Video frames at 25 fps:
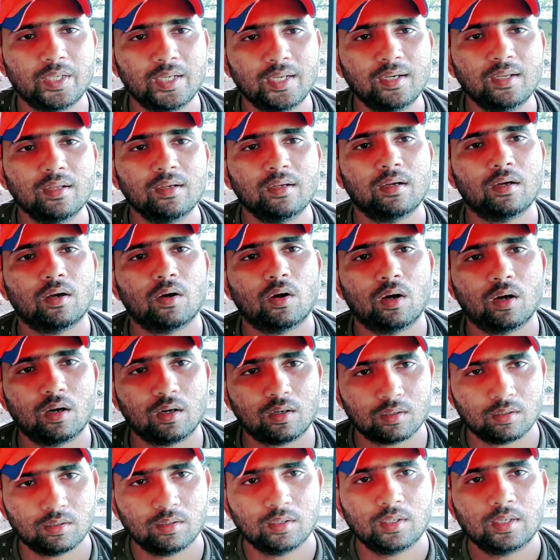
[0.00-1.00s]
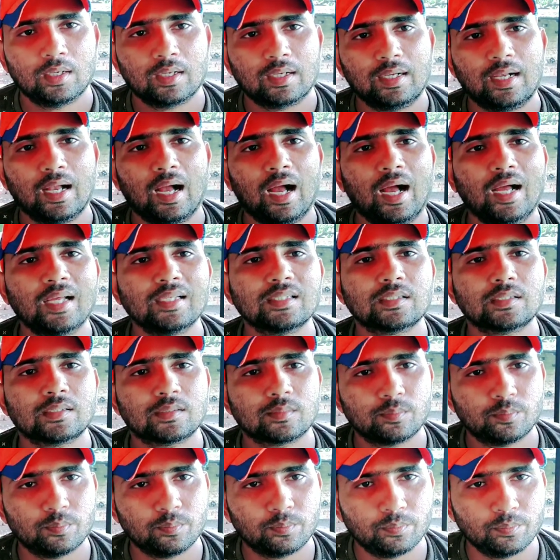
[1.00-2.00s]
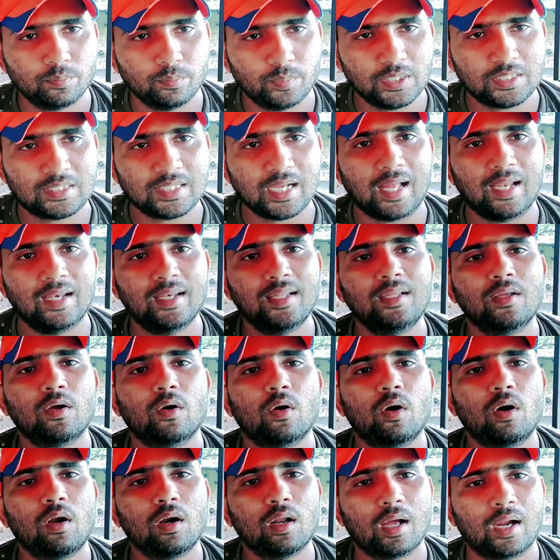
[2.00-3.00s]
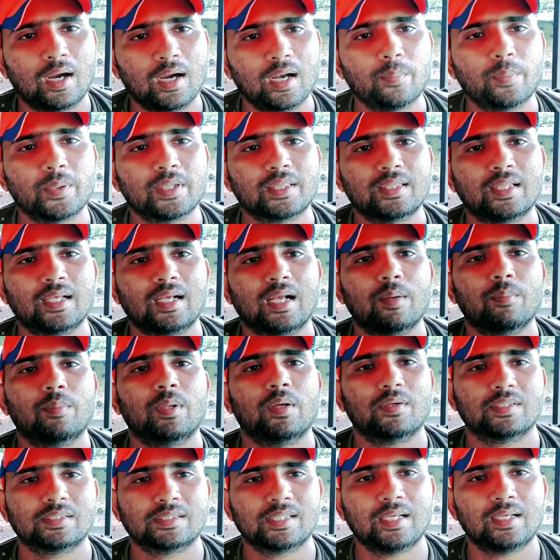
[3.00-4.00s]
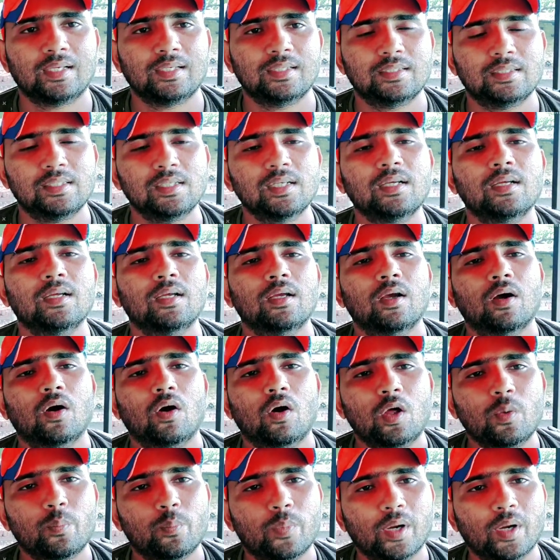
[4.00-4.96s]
फीड और घास बिचाली और हरे पत्ते का व्यवस्था कीजिए और